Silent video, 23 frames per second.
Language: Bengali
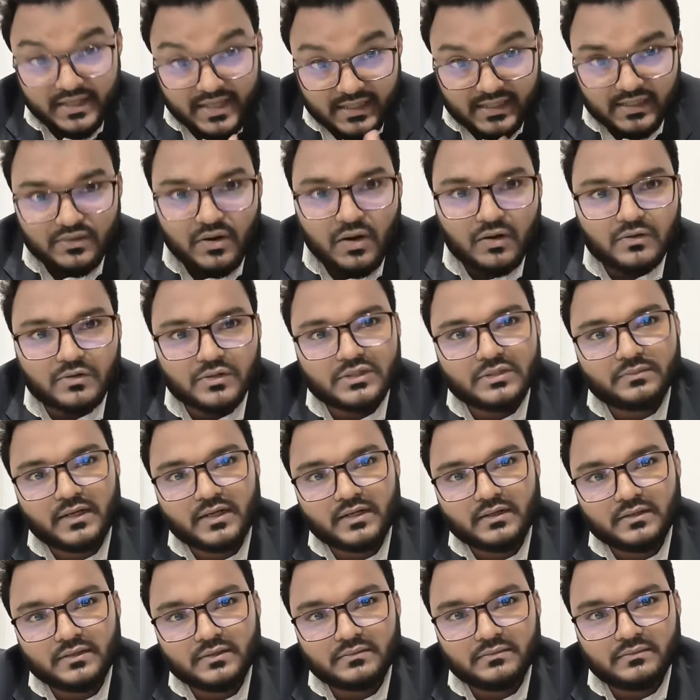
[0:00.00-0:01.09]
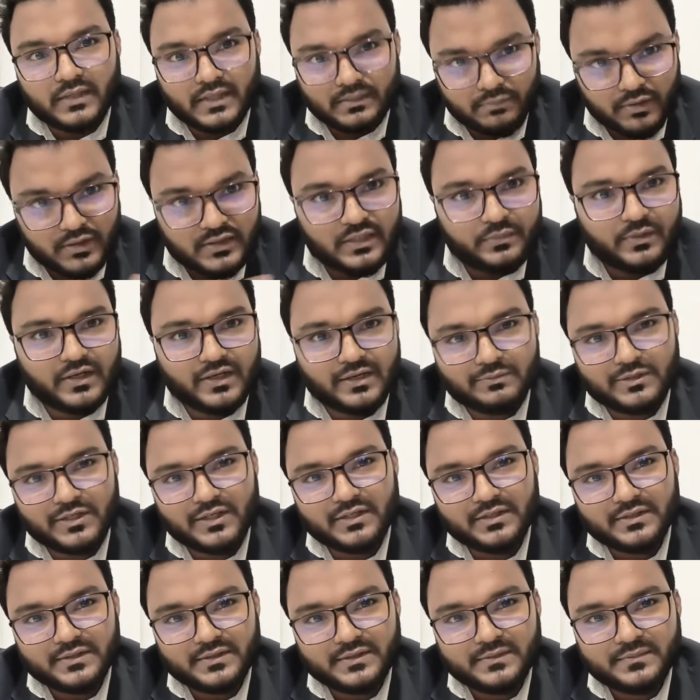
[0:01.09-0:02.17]
ইন্ডিয়াকে গ্রহণ করতে পারেন মানে বলতে পারেন
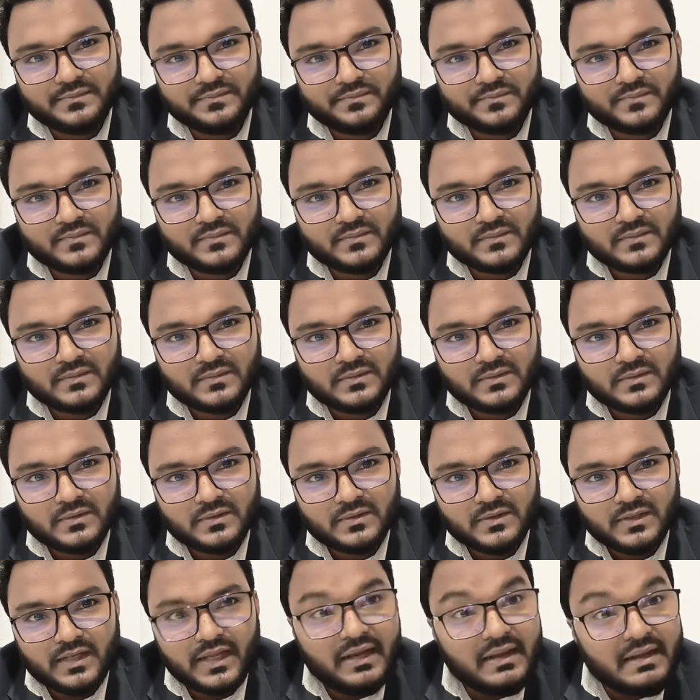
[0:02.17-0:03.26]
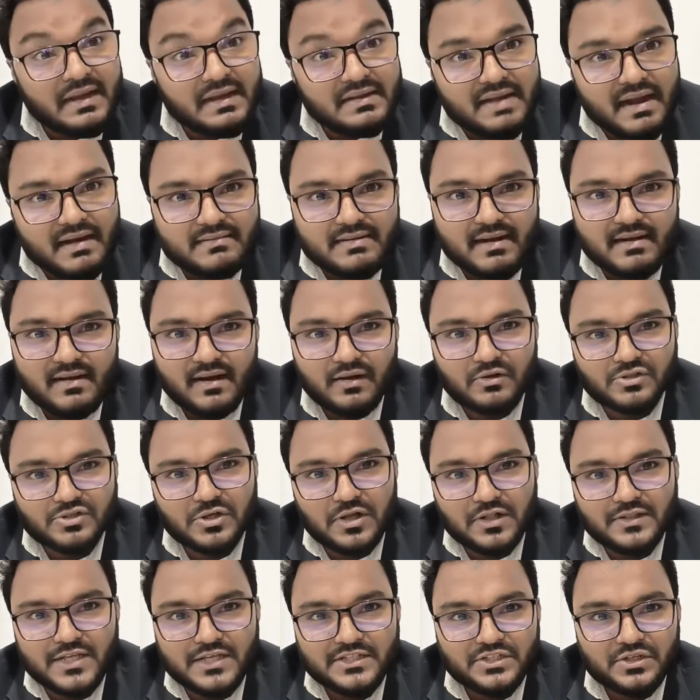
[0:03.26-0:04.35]
আপনারা ইন্ডিয়ার ডাক্তাররা
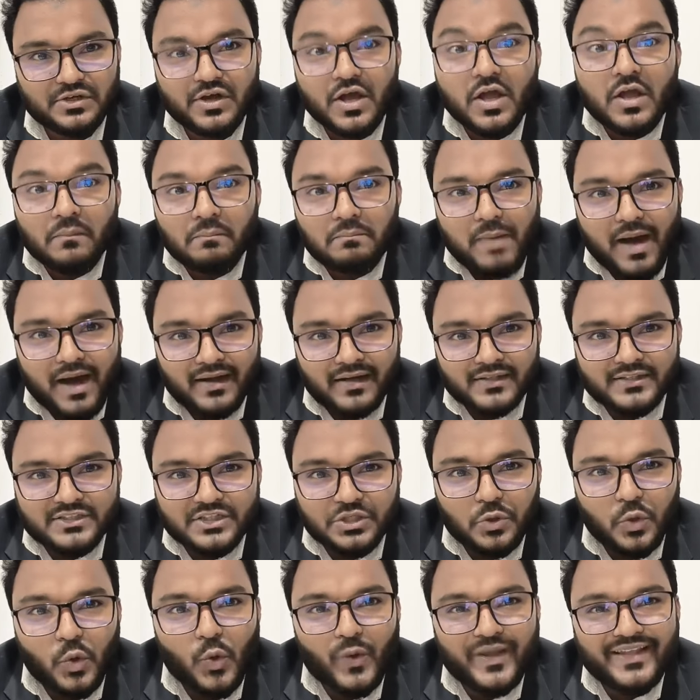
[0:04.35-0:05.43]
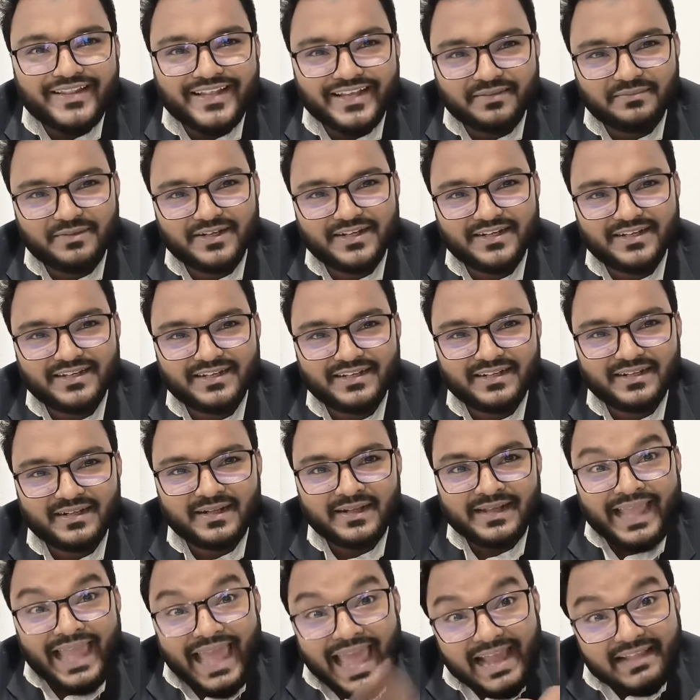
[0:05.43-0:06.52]
ঘোষণা দিয়েছিল বাংলাদেশের রোগী দেখবে না
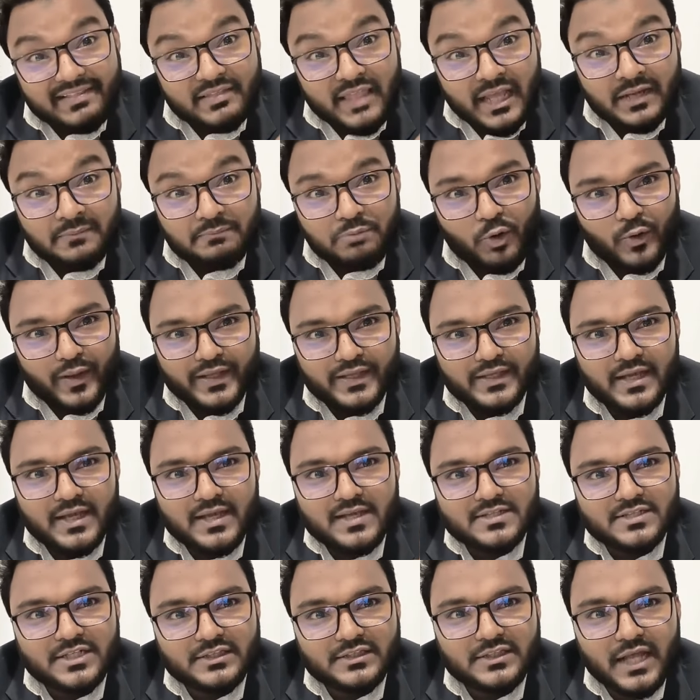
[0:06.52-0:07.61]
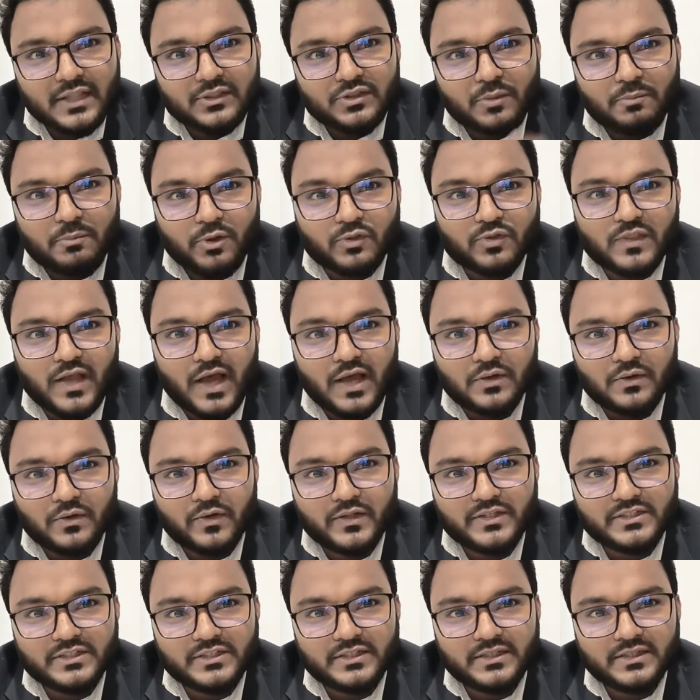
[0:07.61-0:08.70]
একদিন পরেই সিদ্ধান্ত প্রত্যাহার
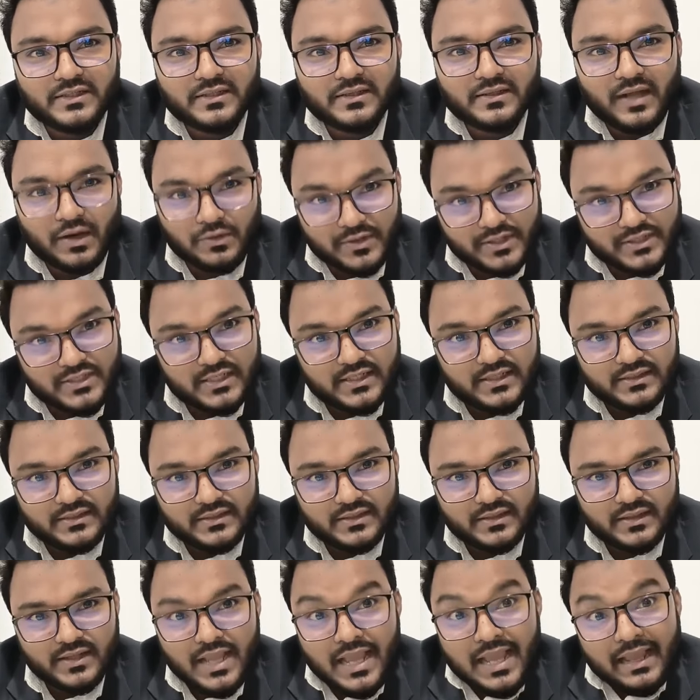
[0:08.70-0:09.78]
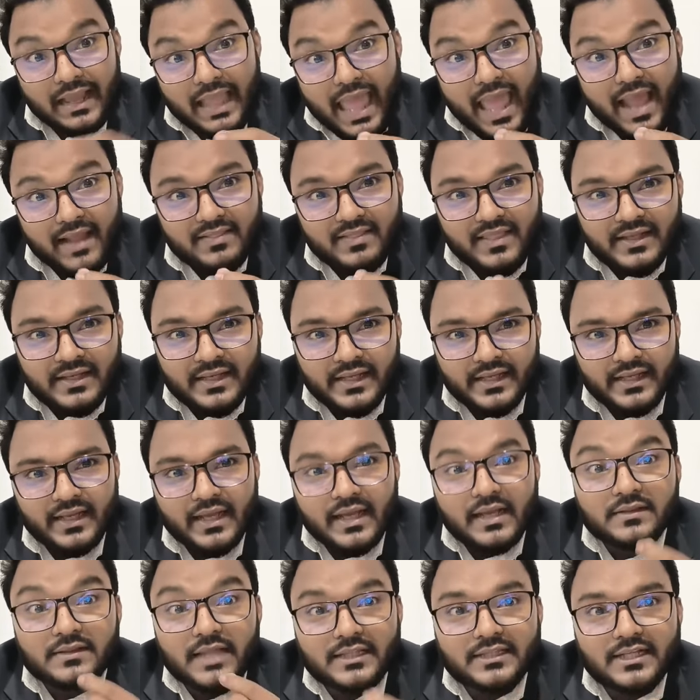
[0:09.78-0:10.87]
করেছে কারণটা কি জানেন একদিনে
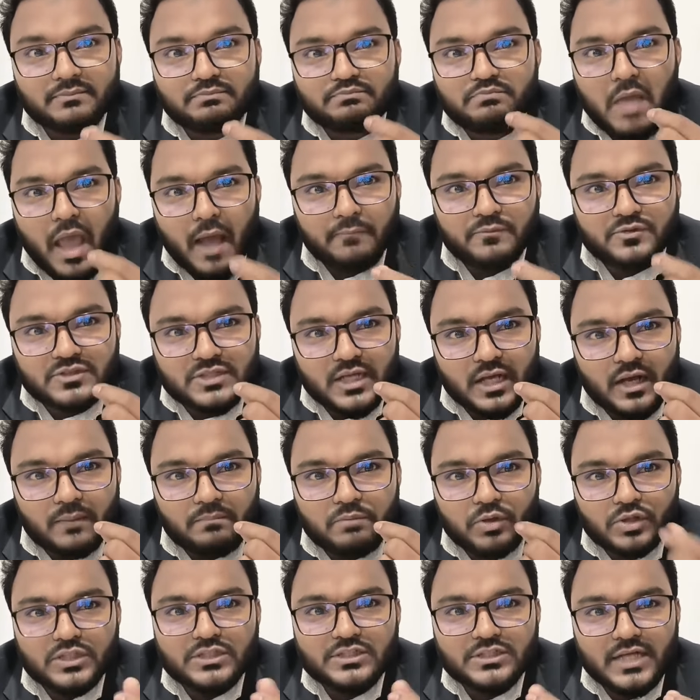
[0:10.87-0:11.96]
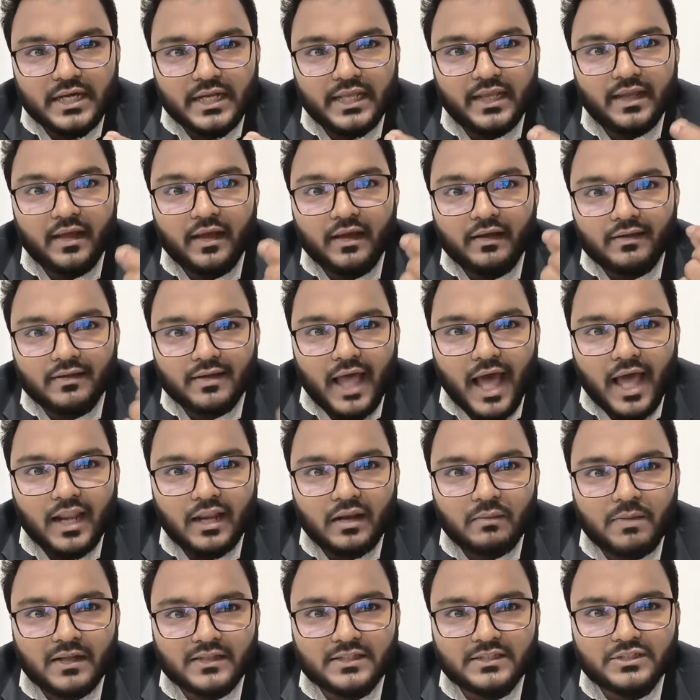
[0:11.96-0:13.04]
তাদের ব্যবসা প্রতিষ্ঠানে
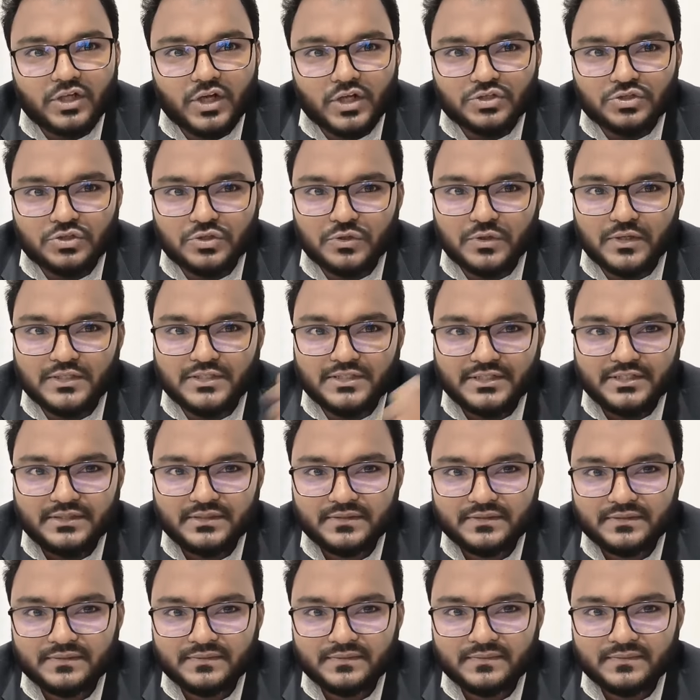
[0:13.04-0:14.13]
লাল বাতি জ্বলা শুরু করেছে